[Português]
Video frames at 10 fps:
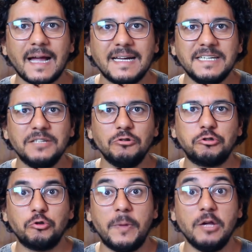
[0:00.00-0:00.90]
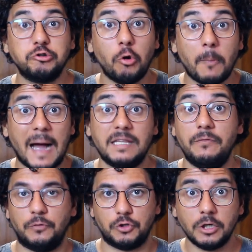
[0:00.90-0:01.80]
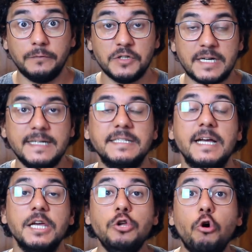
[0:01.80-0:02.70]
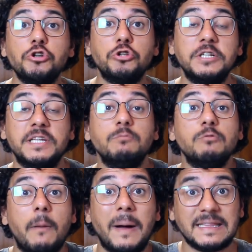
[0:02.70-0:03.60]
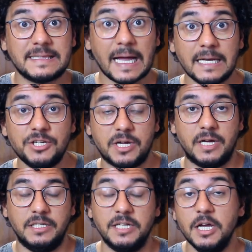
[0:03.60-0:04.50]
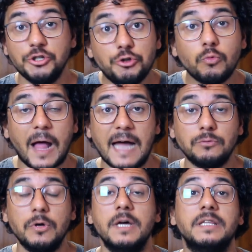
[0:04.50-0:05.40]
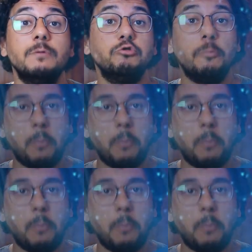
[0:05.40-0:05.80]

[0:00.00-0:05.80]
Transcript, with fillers: caninos, tudo bem? Eu sou o Martin, fotógrafo de cães, e hoje nós temos uma batalha de cães. De um lado temos o